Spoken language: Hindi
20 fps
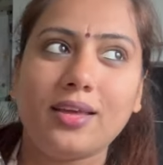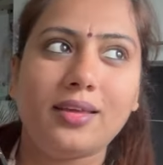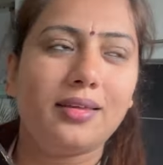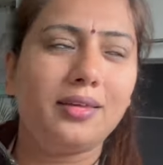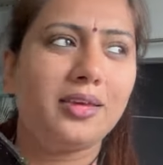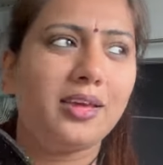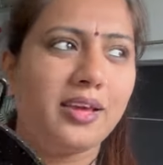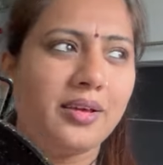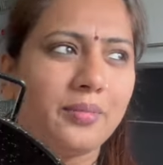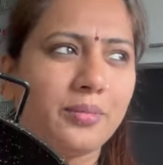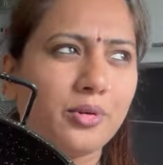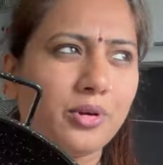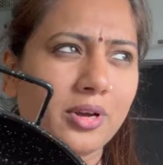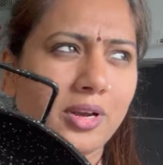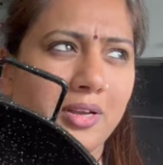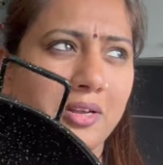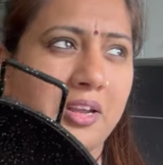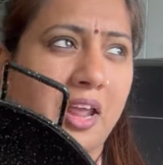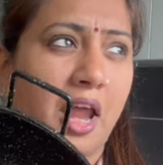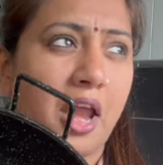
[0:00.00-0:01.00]
ये हमको ना
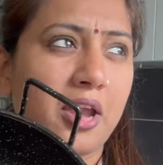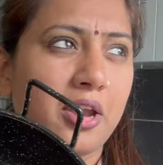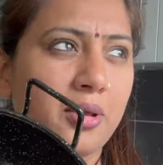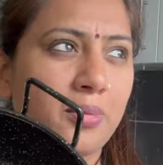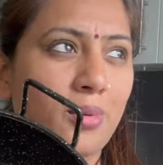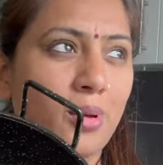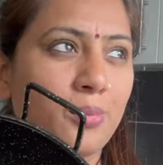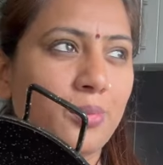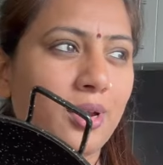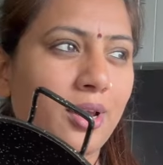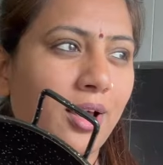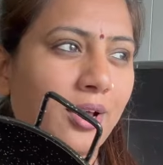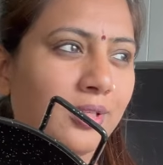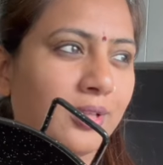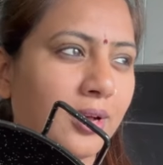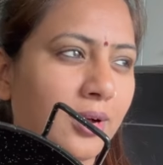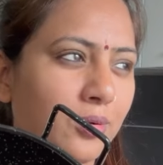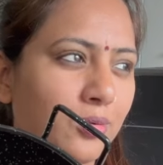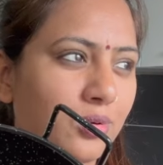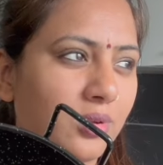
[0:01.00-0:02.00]
टेडी में मिला
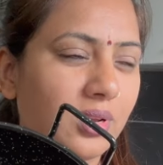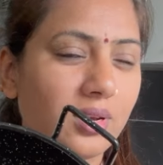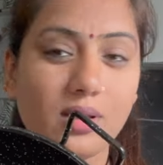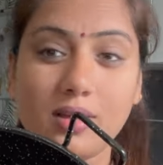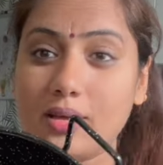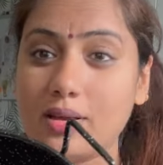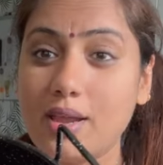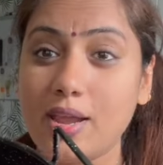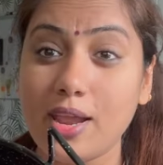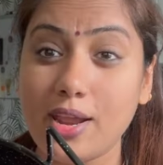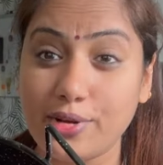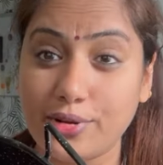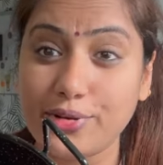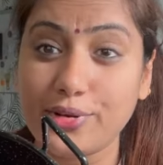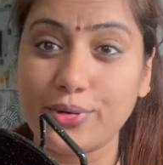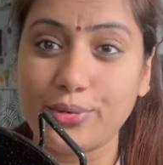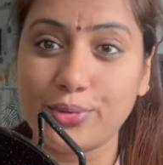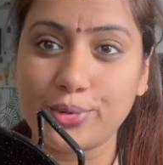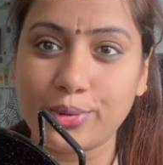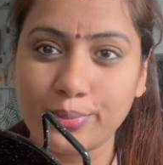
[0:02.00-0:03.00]
था कुछ ना एट
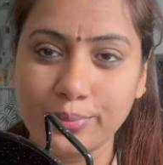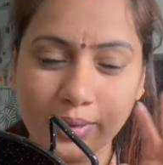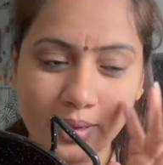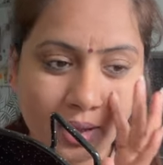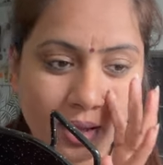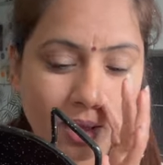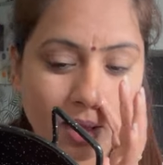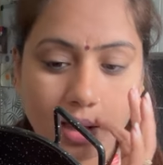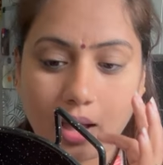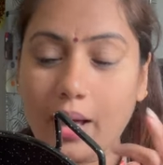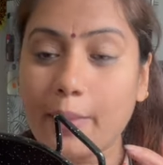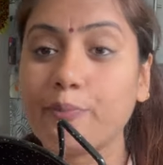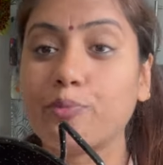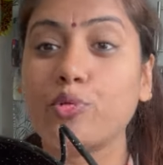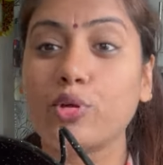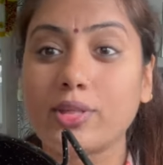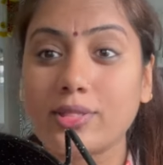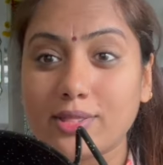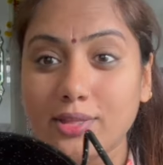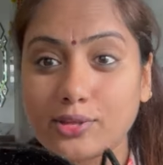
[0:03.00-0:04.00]
यूरो में अब तो
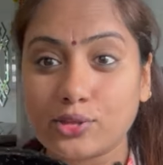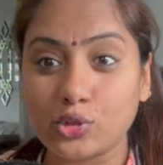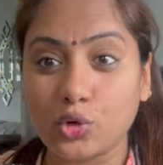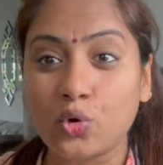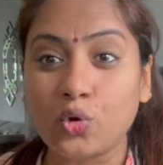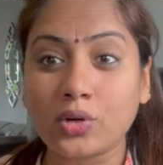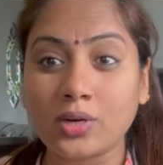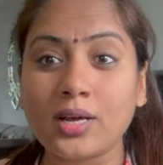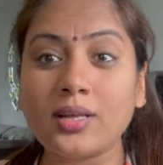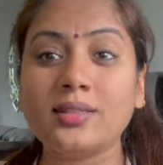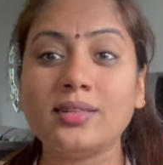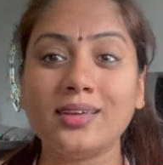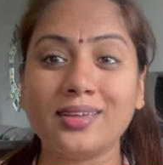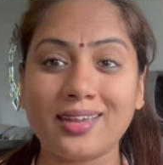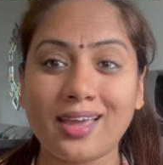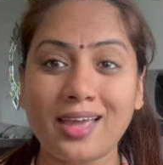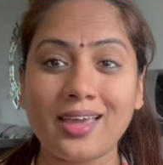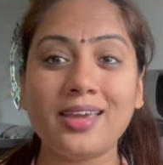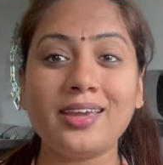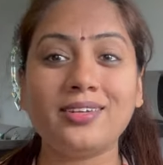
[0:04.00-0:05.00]
इसे छोटा दे
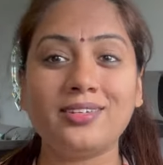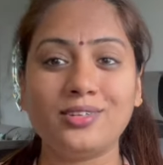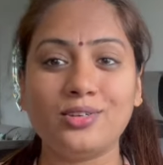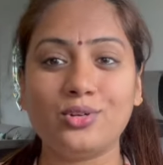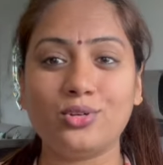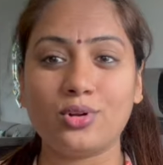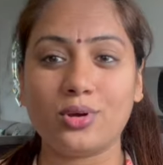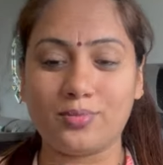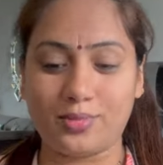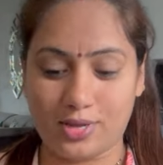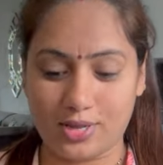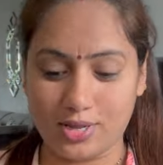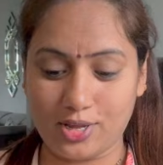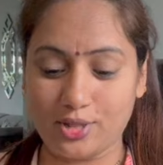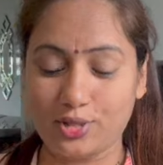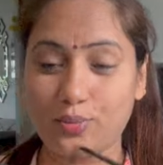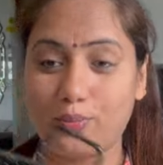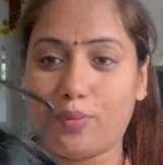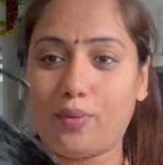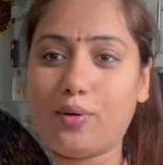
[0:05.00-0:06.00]
रहा है एट यूरो में ये
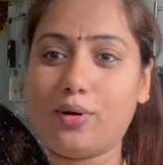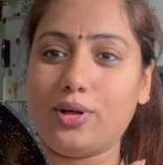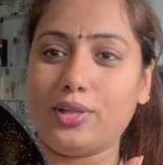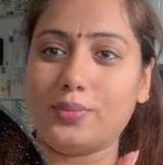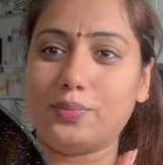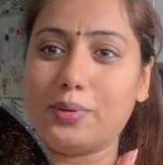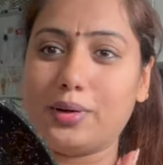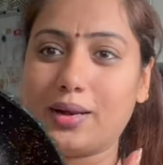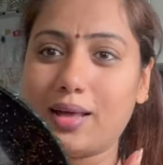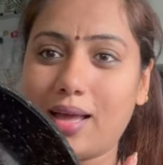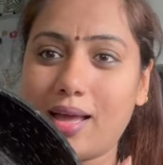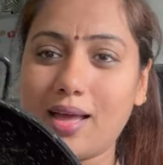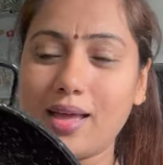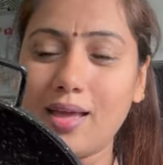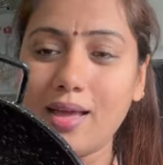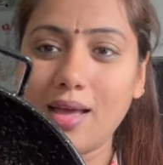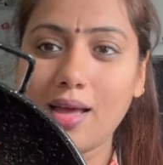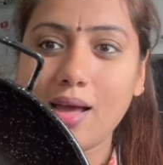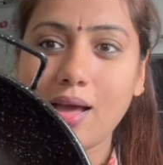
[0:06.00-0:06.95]
तो बहुत बड़ा है